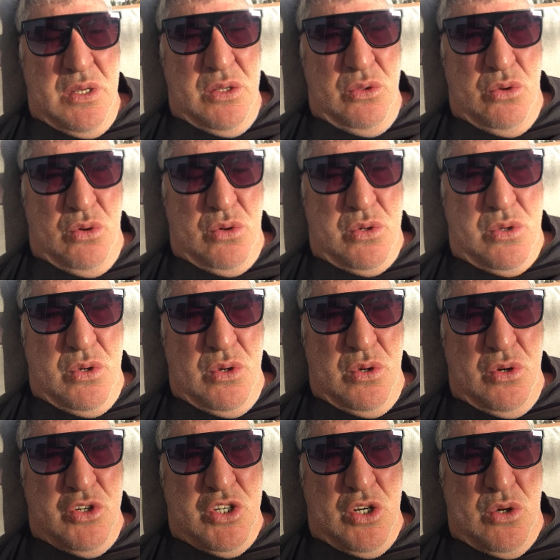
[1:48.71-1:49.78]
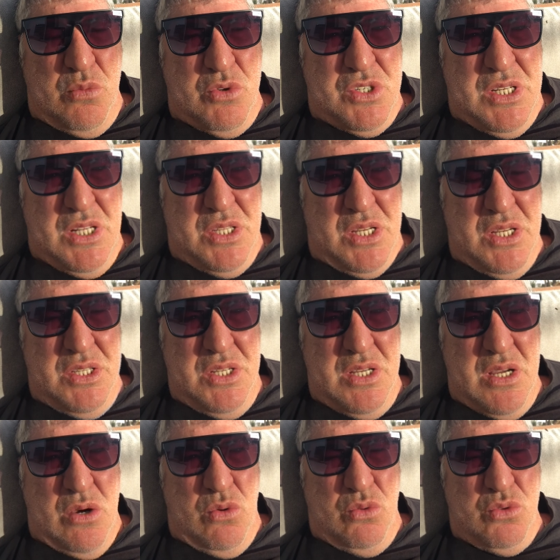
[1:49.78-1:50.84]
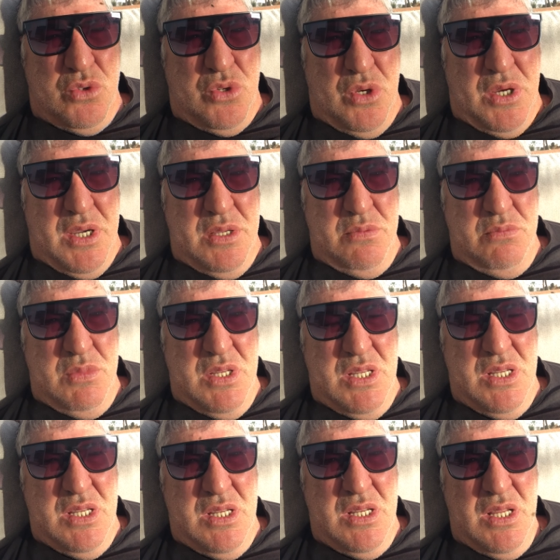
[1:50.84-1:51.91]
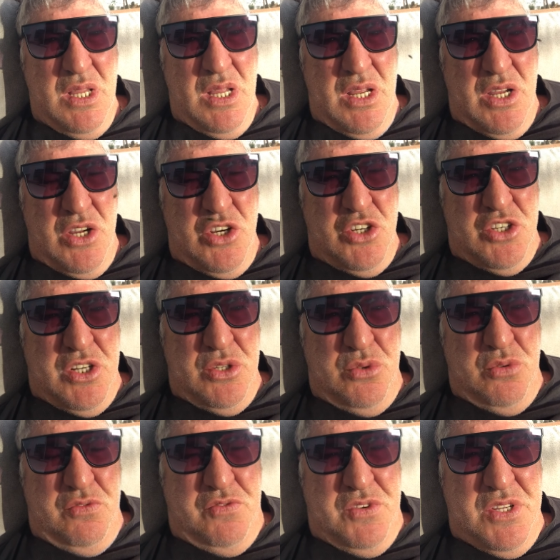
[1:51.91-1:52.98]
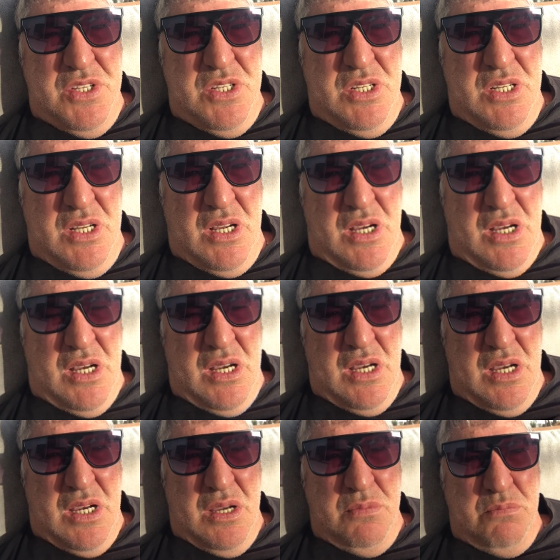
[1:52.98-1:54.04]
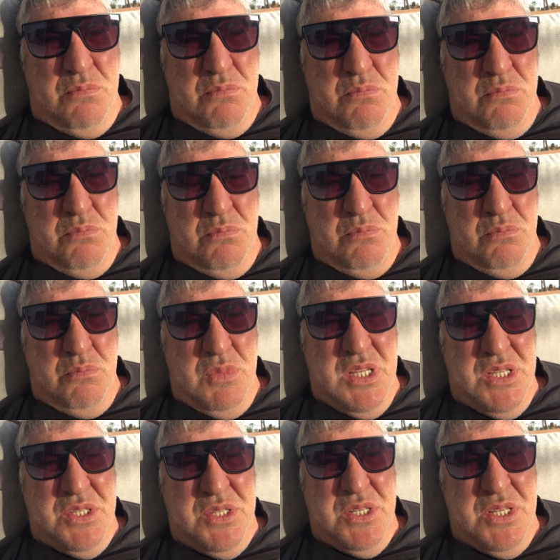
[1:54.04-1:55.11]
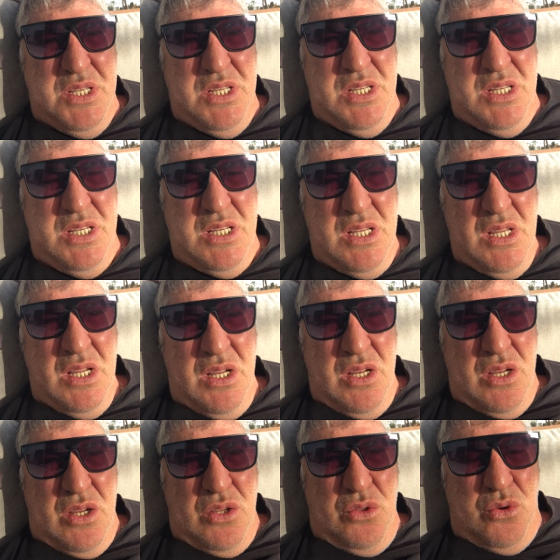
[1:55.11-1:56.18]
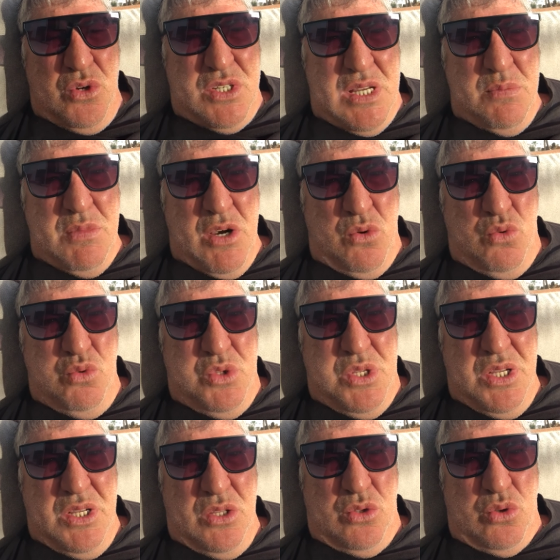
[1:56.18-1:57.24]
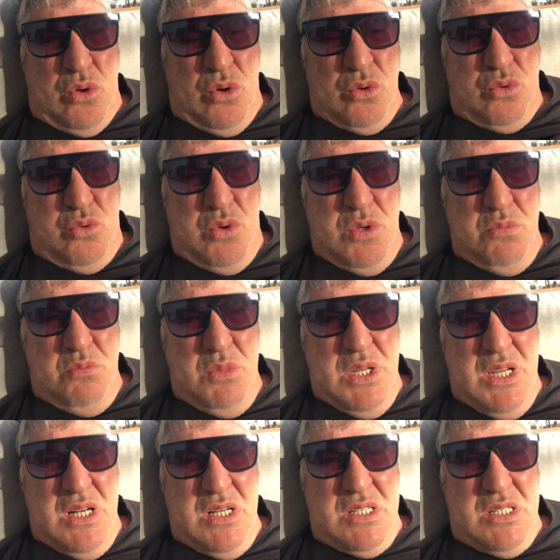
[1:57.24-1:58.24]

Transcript: donc euh, j'ai commencé le trading à 11h30, j'ai dû finir à midi. Donc ça m'a coûté 38